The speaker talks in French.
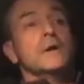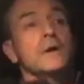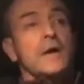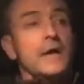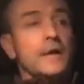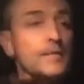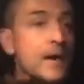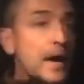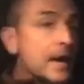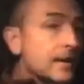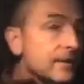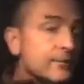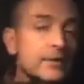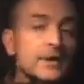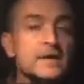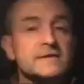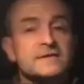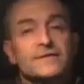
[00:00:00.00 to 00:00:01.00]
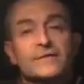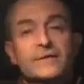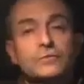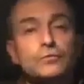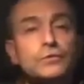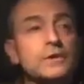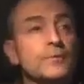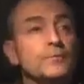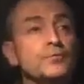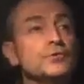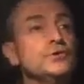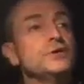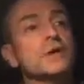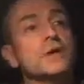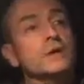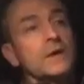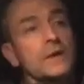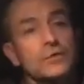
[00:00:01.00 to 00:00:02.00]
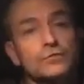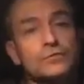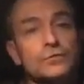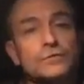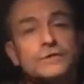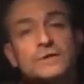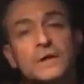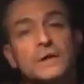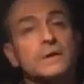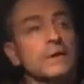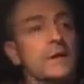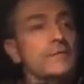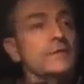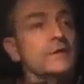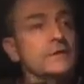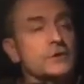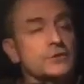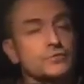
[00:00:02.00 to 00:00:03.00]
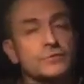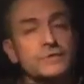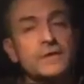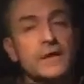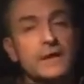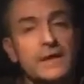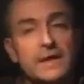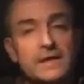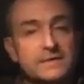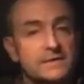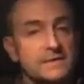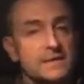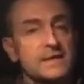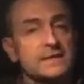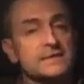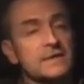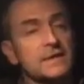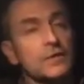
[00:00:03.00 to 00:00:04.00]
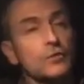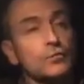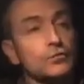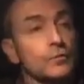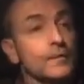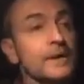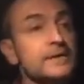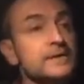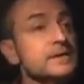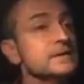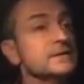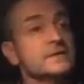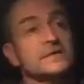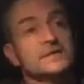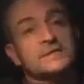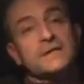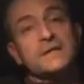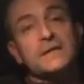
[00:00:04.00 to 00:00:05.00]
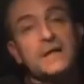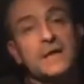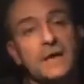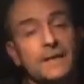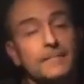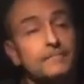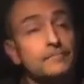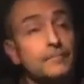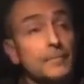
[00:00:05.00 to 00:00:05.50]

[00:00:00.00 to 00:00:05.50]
eh ben voilà, ça va te coûter plus cher qu'un entretien avec ta chaudière gaz. Ça c'est automatique, ça c'est clair.